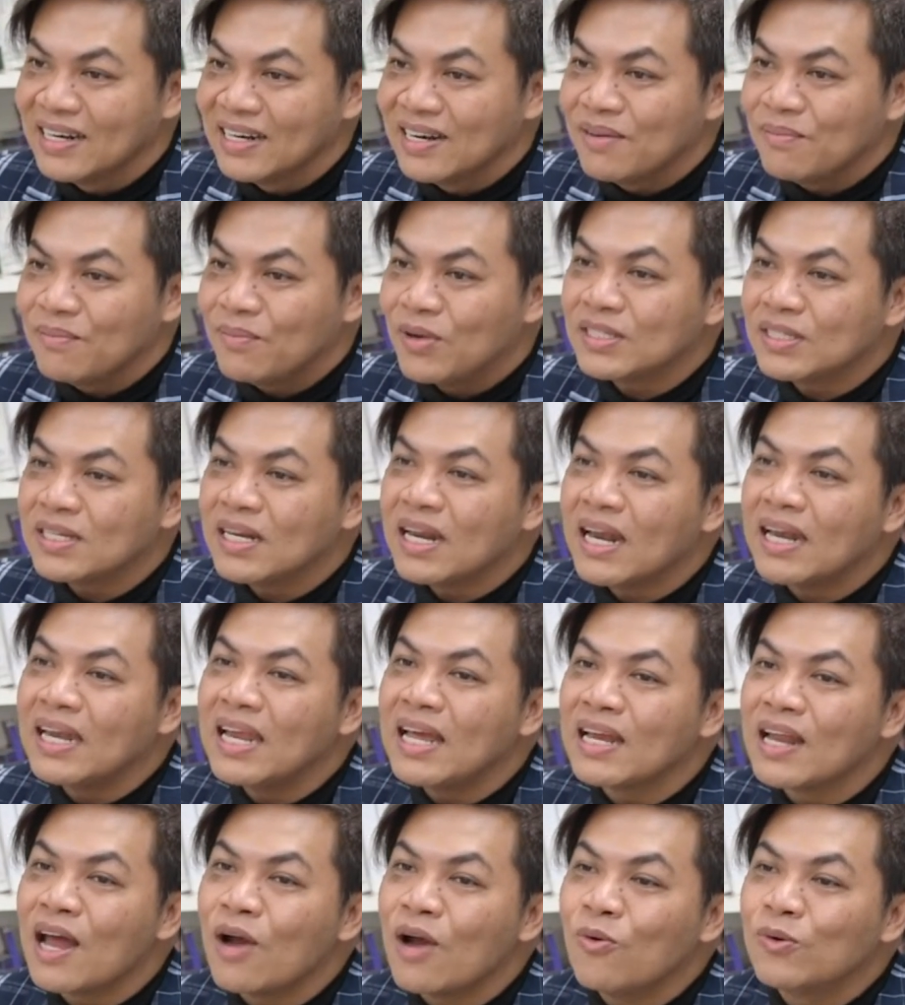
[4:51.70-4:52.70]
เพราะฉะนั้น
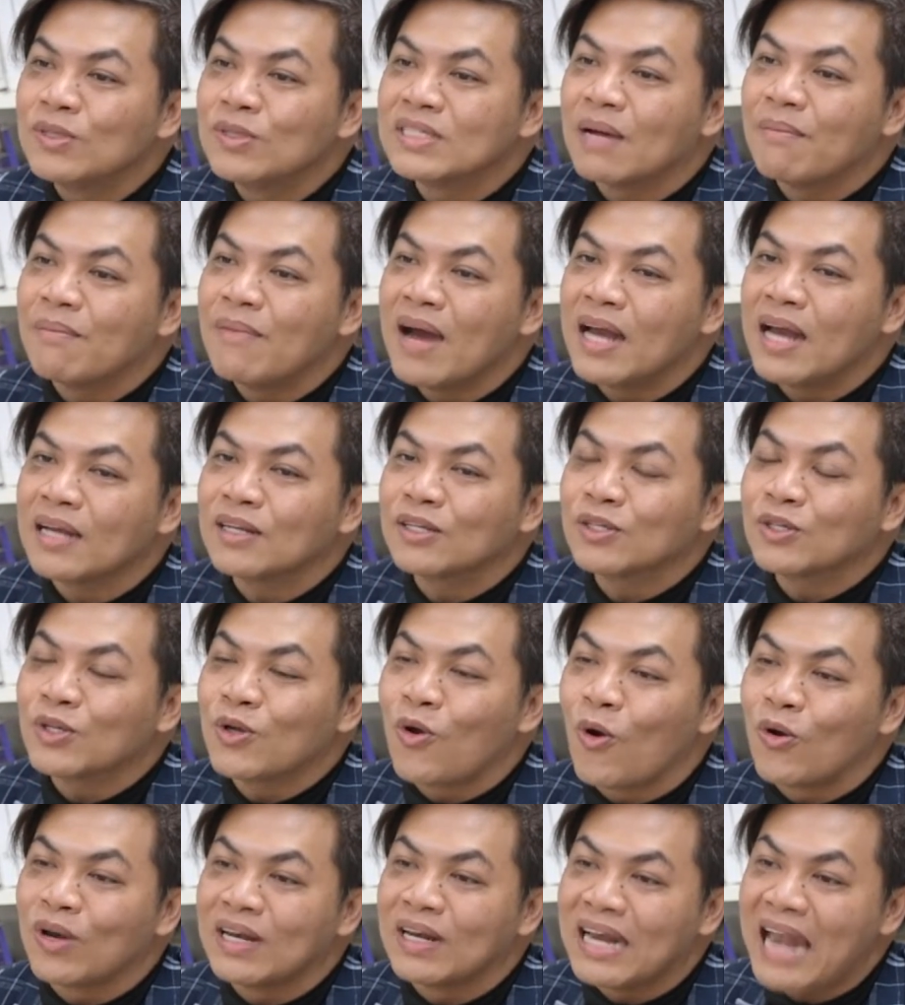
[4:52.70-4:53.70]
เนี่ยถ้าคุณสามารถ
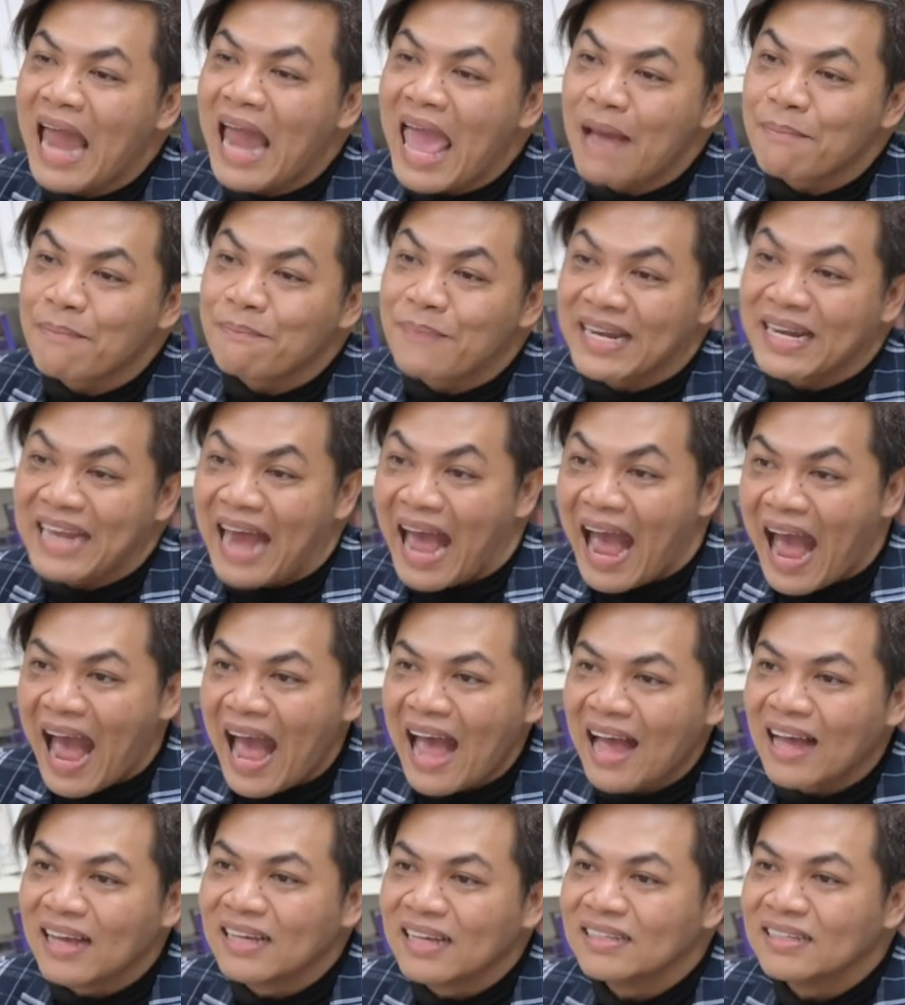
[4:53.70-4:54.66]
ทนแรงปะทะ